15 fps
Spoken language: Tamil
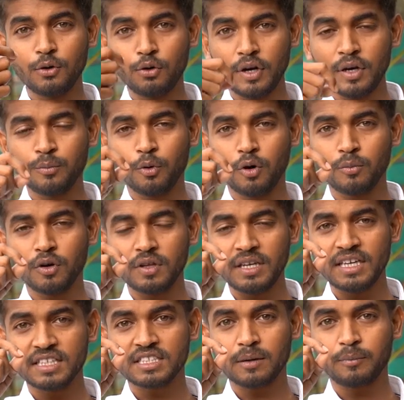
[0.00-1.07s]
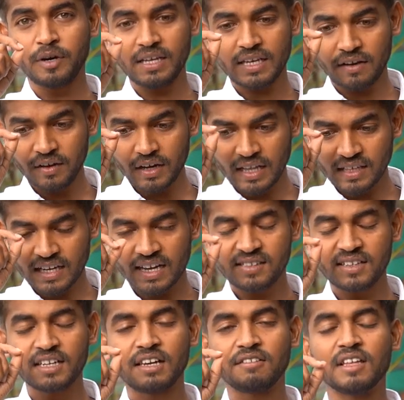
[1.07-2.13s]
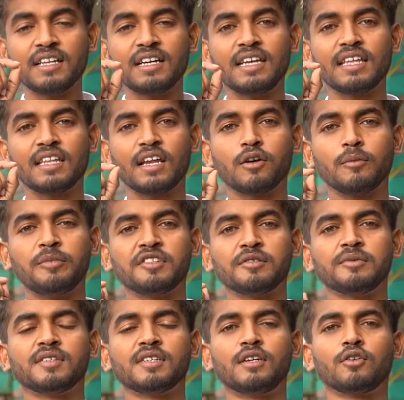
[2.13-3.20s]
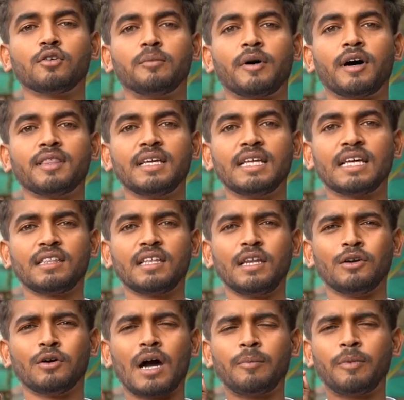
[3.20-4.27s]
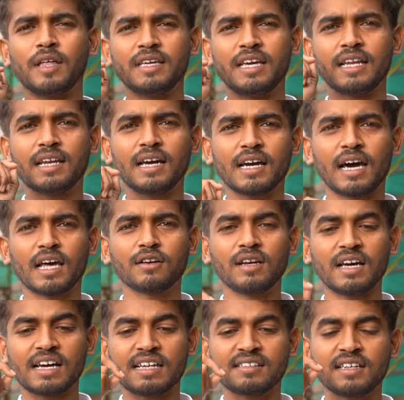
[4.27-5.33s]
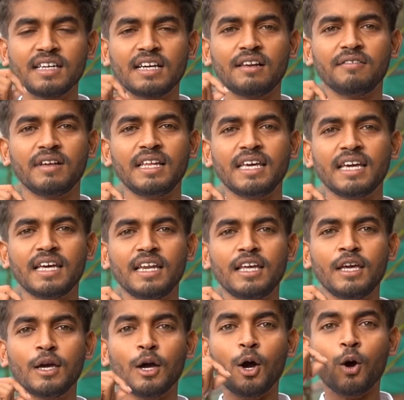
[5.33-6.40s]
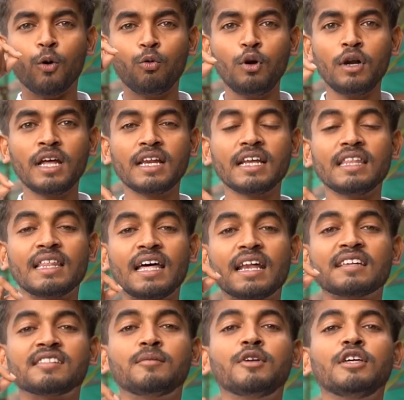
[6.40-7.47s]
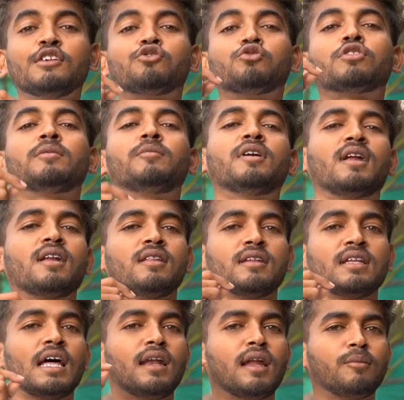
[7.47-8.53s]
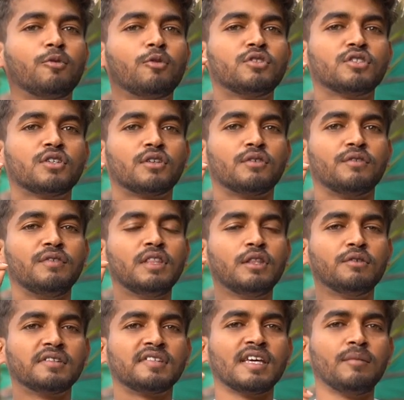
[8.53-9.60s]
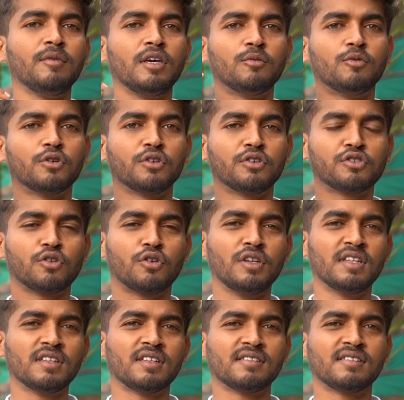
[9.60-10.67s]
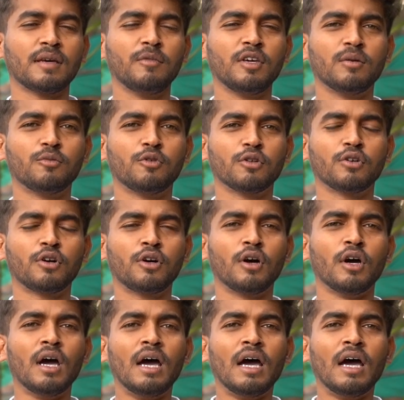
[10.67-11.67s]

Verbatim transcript: யூரின் போகும்போது நீங்கள் செக் பண்ணிங்கனாவே அந்த கசடுகள் வந்துக்கிட்டே தான் இருக்கும் பிசு பிசுன்னு இருக்கும் பார்த்தீங்கன்னா தெரியும் அப்போ அதுக்கு என்ன காரணம்னா கசடுகள் வெளியேறி உள்ள இதுதான் ரசமணியை சுத்தம் பண்ணுறது நல்லா புரிஞ்சுக்கணும் விந்துவை சேமிக்கும் போதோ ஸ்ரோனிதத்தை சேமிக்கும் போதோ